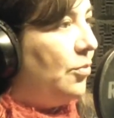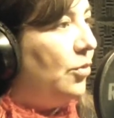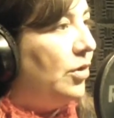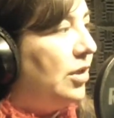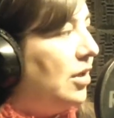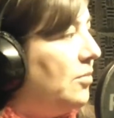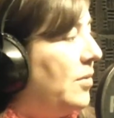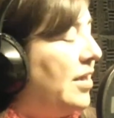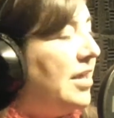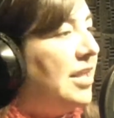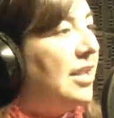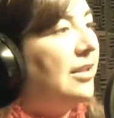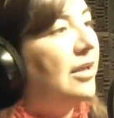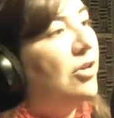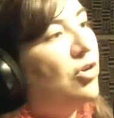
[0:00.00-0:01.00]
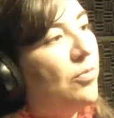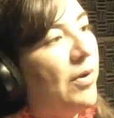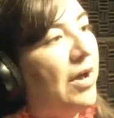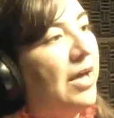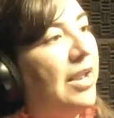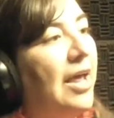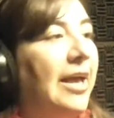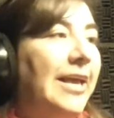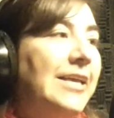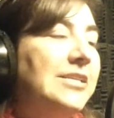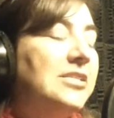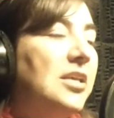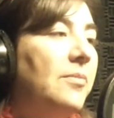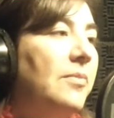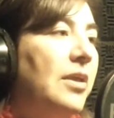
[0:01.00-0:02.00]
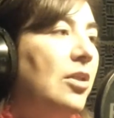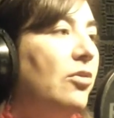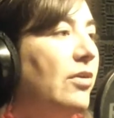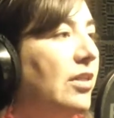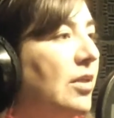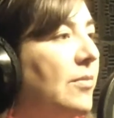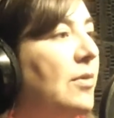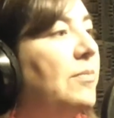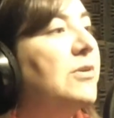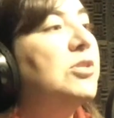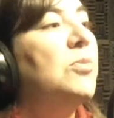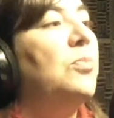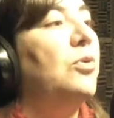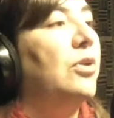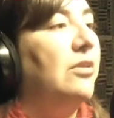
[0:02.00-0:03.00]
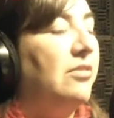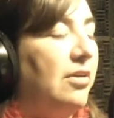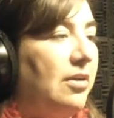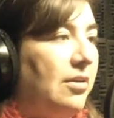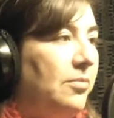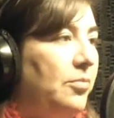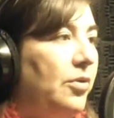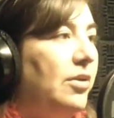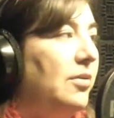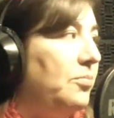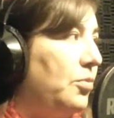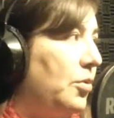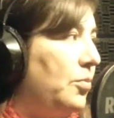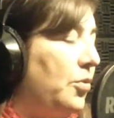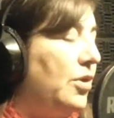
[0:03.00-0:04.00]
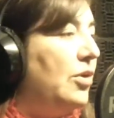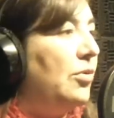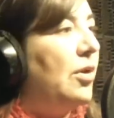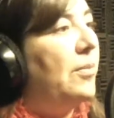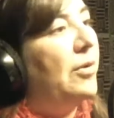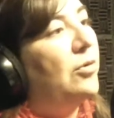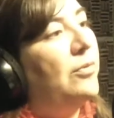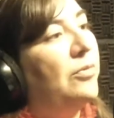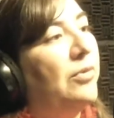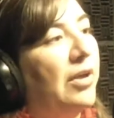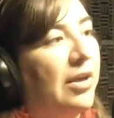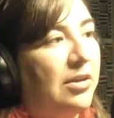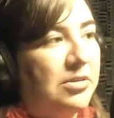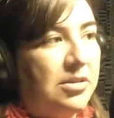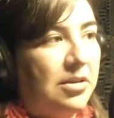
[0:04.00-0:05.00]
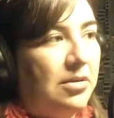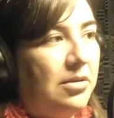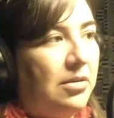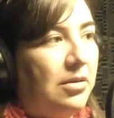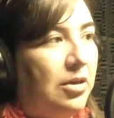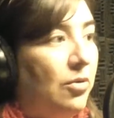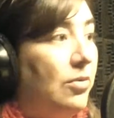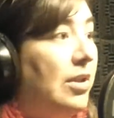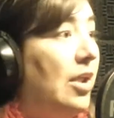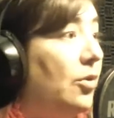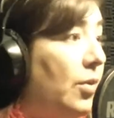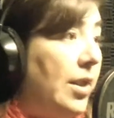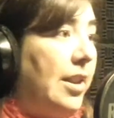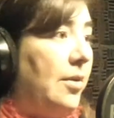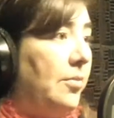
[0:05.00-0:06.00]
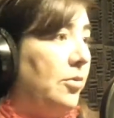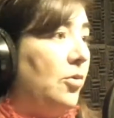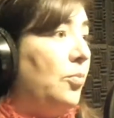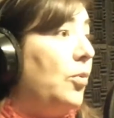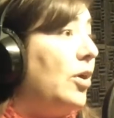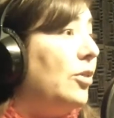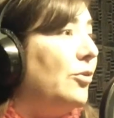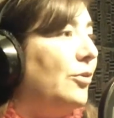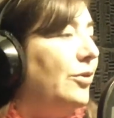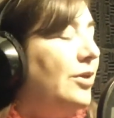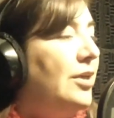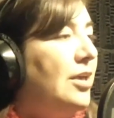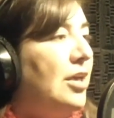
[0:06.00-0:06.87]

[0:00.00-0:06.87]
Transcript: Porque imagínate que yo pagara 15 mil o 20 mil pesos por, esa, por, poner una paloma en una casa. Yo en la ruina, pero no puedo.